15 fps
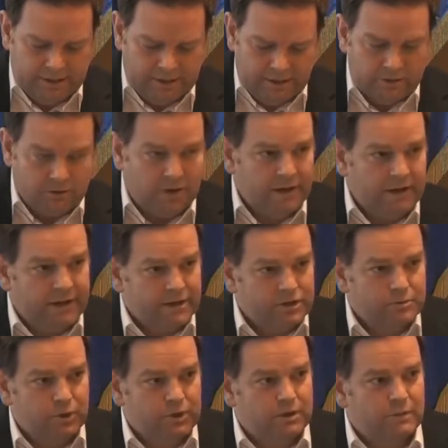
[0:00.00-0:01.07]
Zuallererst
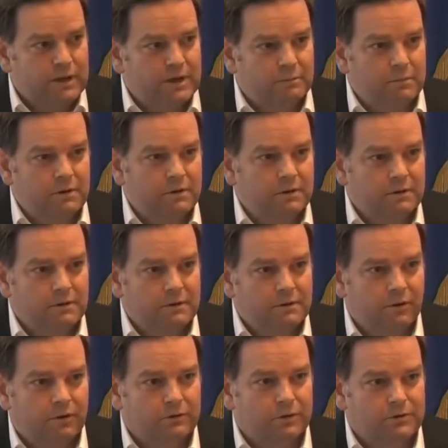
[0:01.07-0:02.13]
möchte ich meinem
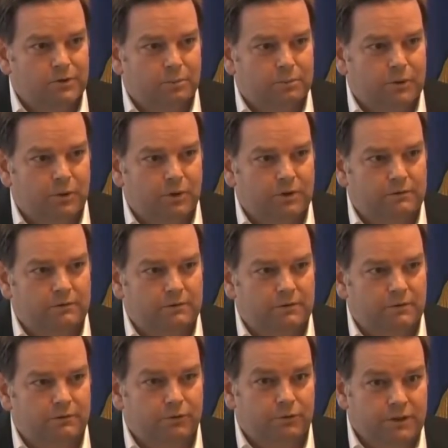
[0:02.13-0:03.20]
Landtagsabgeordneten
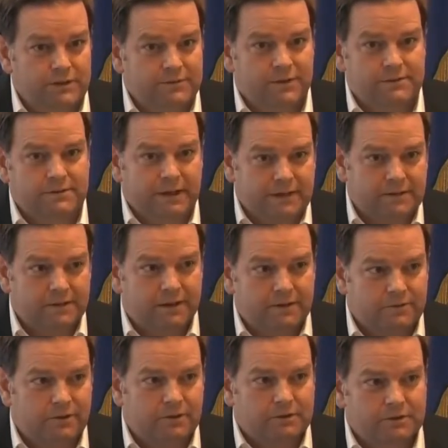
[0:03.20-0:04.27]
von dieser Seite,
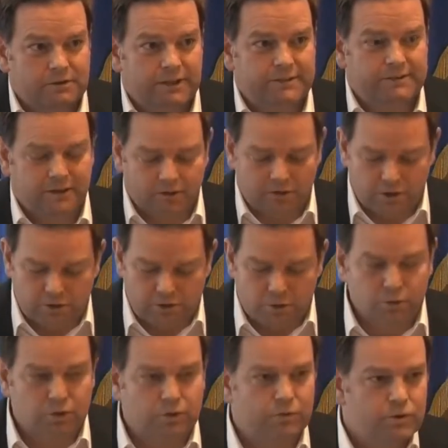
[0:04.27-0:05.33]
also jetzt auch alles
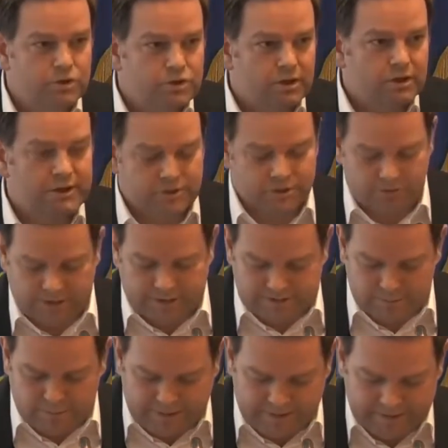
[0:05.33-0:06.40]
Gute wünschen. Der Christopher
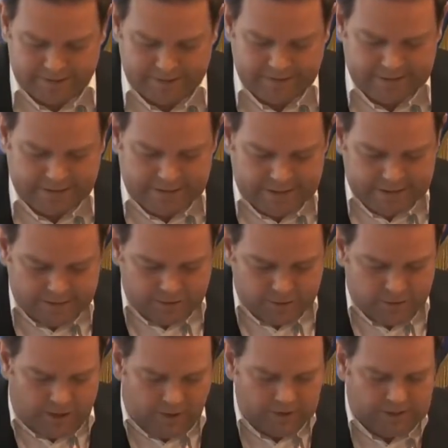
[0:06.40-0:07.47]
Ranzmeier ist
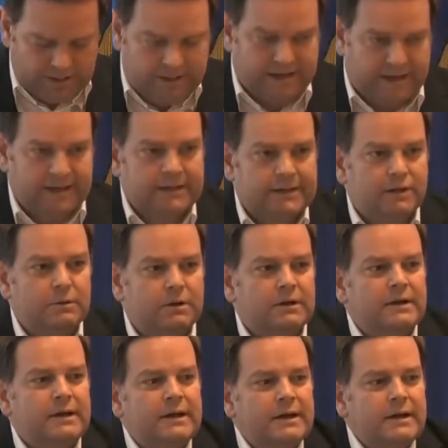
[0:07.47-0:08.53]
zu Hause krank, aber
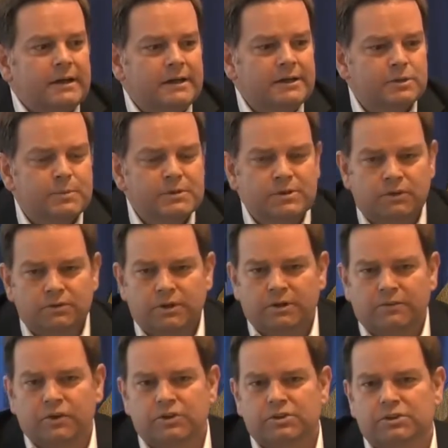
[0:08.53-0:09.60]
insbesondere
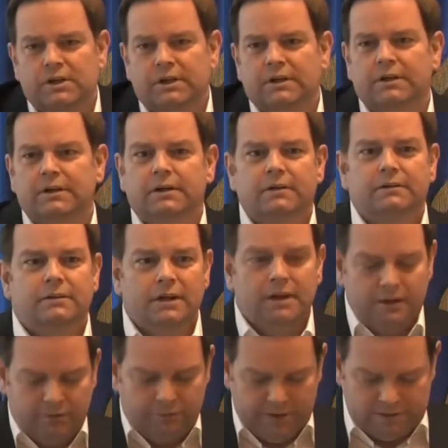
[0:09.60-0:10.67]
was äh, die
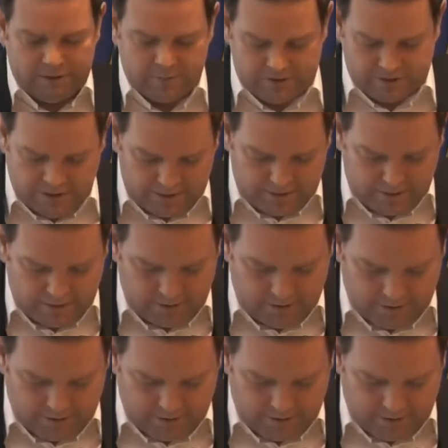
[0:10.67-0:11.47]
Vizepräsidentin